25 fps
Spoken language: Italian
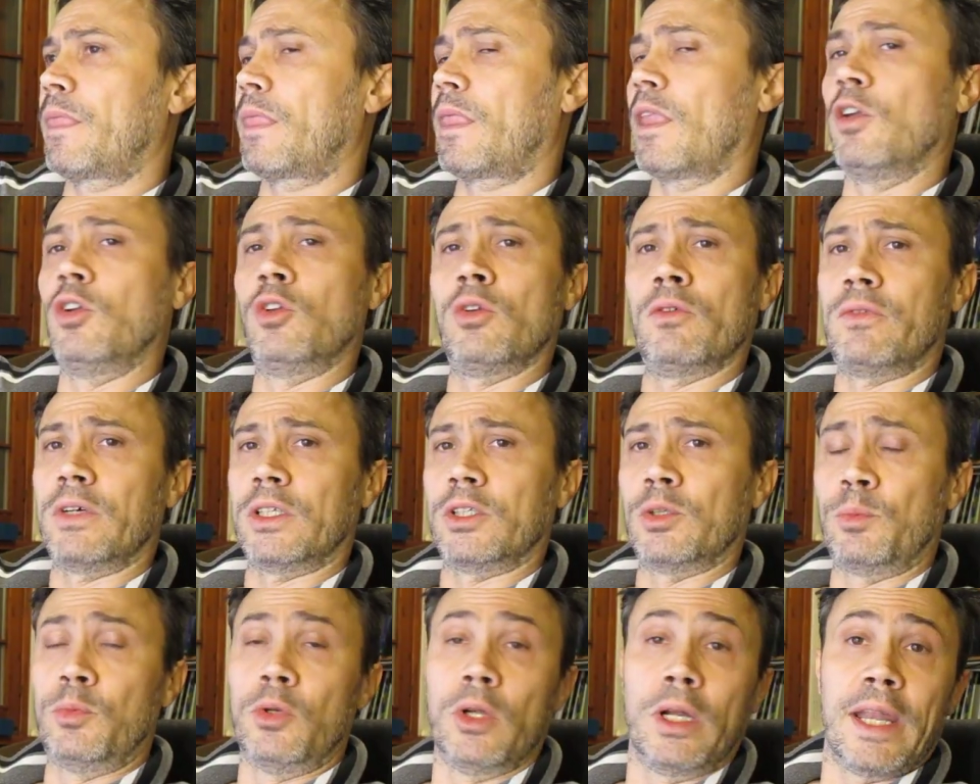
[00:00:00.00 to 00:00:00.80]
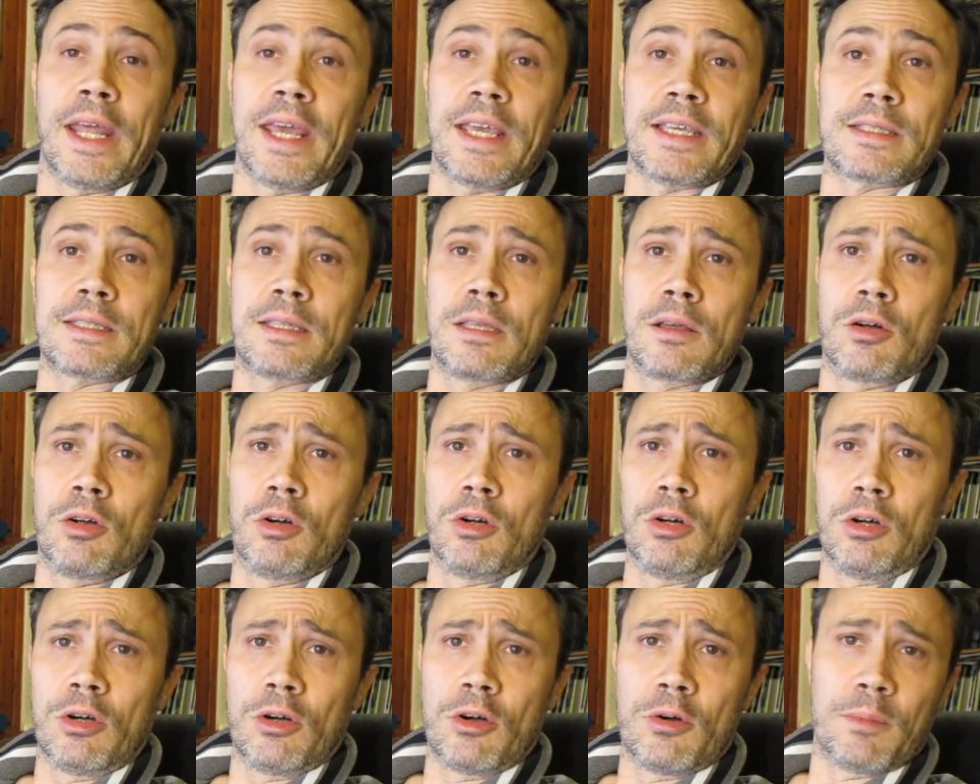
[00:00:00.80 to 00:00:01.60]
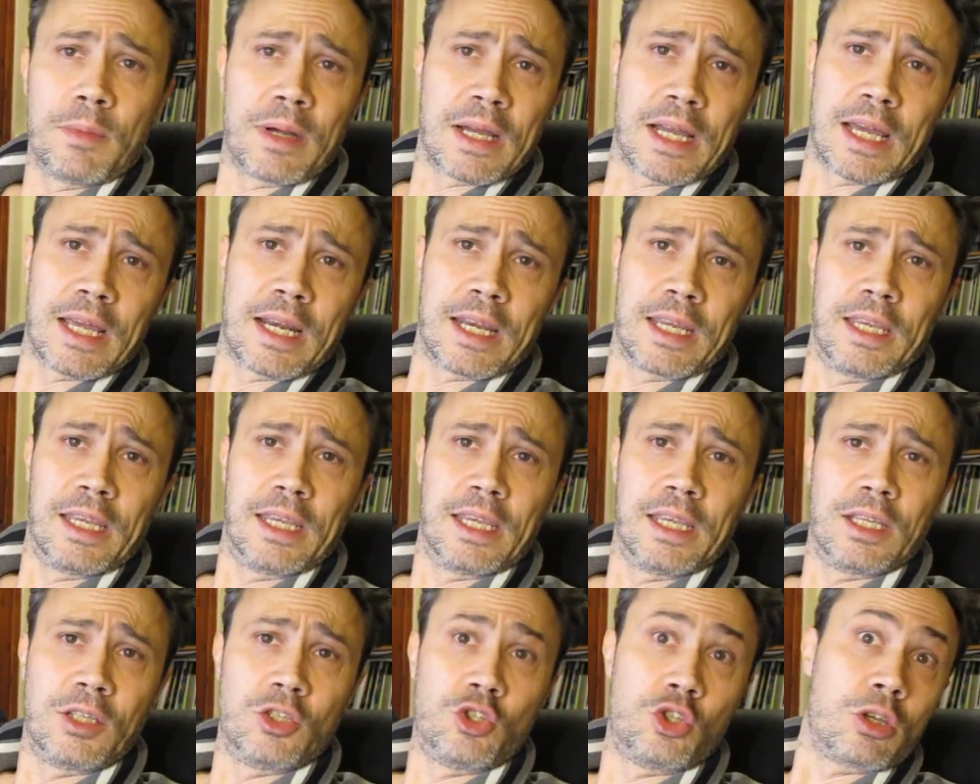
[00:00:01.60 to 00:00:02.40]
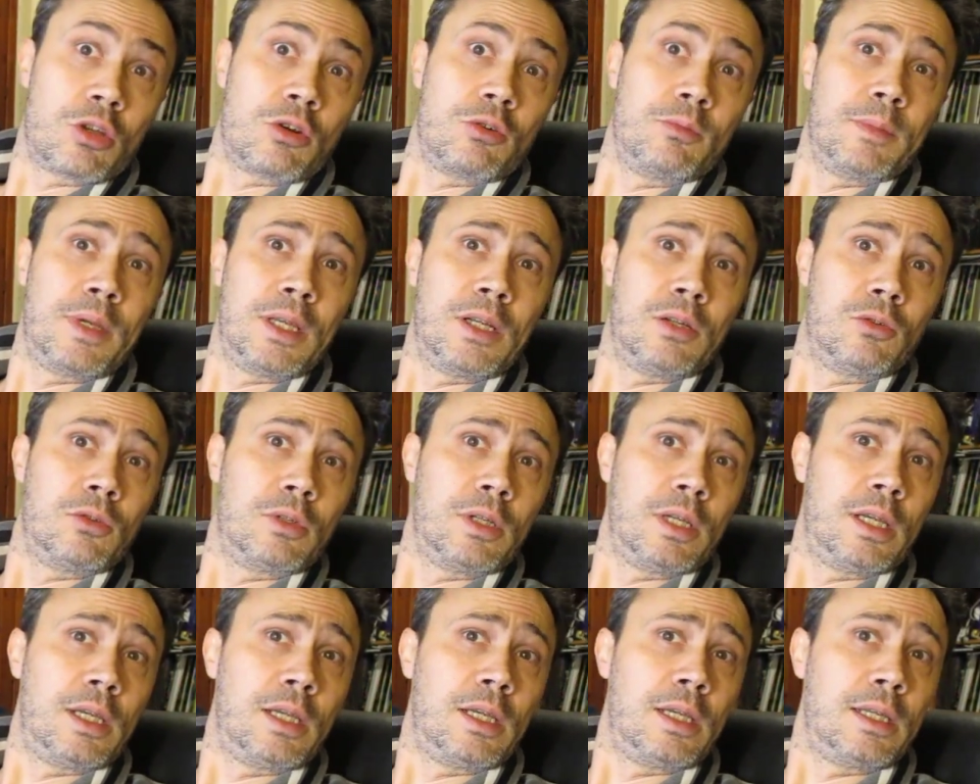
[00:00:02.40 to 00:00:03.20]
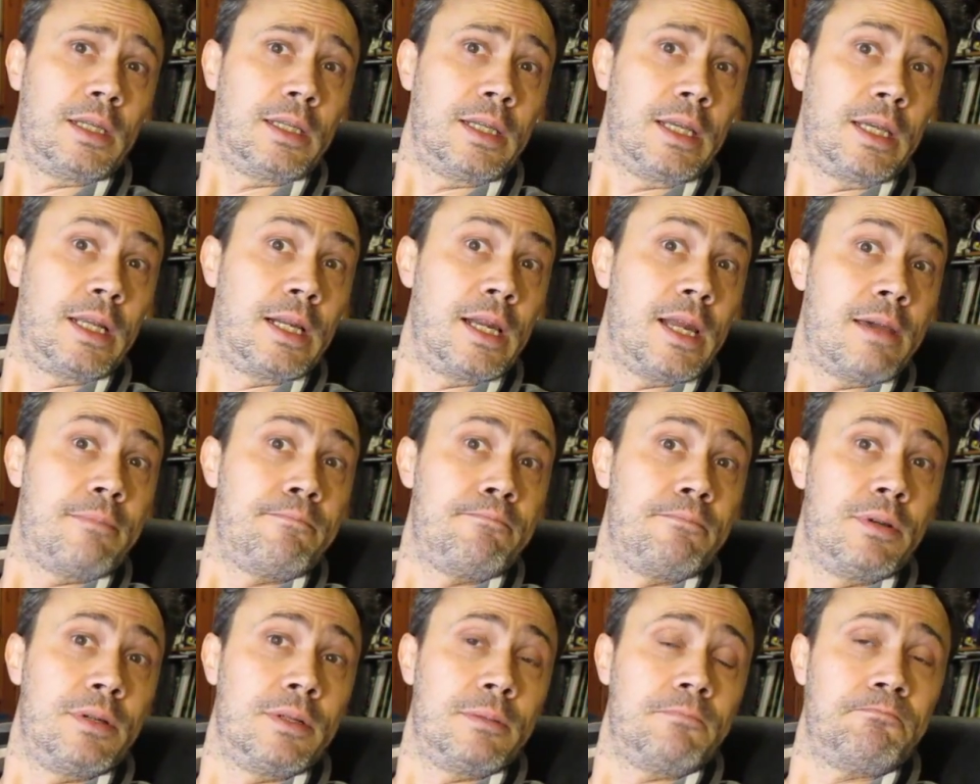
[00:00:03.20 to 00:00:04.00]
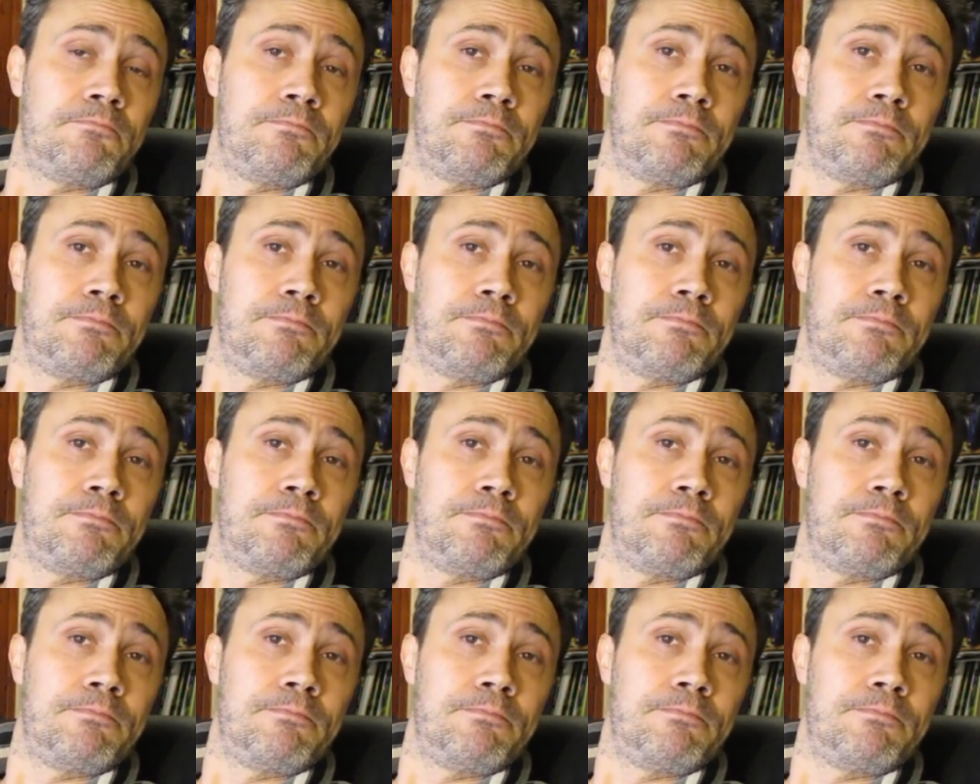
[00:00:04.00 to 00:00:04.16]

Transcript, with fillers: Non vado più all'estero, magari giro meno nei, nei club,